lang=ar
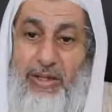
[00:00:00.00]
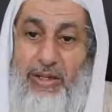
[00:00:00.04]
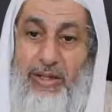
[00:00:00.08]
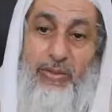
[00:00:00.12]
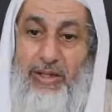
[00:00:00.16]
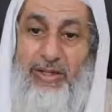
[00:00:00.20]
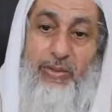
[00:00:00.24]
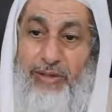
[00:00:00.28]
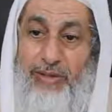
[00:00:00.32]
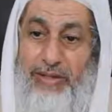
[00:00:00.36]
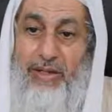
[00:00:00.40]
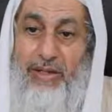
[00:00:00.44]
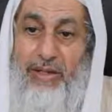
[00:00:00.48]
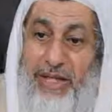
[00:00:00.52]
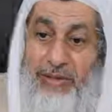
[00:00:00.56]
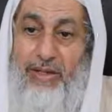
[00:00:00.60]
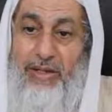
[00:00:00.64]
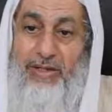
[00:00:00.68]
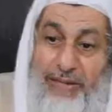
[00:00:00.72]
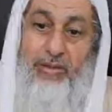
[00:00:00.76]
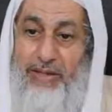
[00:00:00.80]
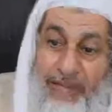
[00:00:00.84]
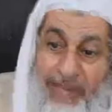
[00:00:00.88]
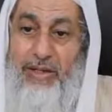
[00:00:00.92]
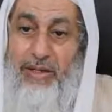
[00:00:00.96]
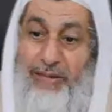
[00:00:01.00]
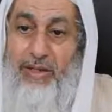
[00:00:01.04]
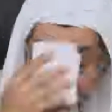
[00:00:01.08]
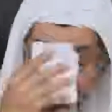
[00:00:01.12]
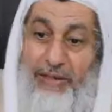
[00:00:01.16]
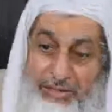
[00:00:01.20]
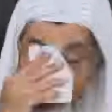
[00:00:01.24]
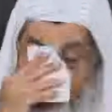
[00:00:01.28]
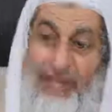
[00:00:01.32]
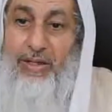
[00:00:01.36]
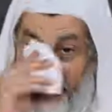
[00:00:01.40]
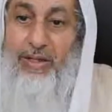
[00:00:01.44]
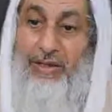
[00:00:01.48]
فكيف نجعل
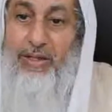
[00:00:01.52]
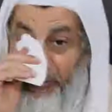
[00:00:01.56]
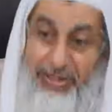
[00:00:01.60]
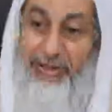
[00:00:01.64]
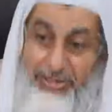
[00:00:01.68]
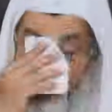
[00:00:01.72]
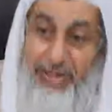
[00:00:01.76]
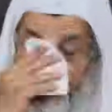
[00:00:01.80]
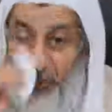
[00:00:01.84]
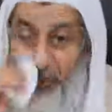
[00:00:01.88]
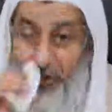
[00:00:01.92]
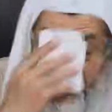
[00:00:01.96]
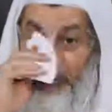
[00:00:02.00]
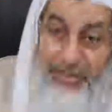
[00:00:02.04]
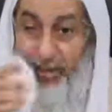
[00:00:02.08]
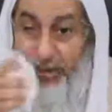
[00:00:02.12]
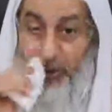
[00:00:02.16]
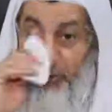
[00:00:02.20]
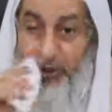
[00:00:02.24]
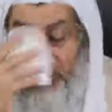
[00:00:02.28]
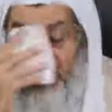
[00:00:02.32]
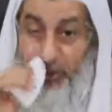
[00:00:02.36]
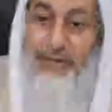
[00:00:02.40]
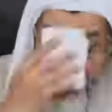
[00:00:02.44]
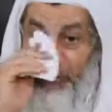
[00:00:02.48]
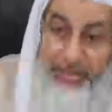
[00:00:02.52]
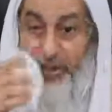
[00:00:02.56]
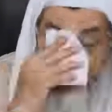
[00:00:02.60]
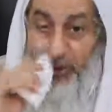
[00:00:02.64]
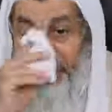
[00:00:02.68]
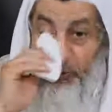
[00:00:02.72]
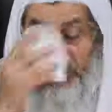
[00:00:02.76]
الكلمة العليا للشعب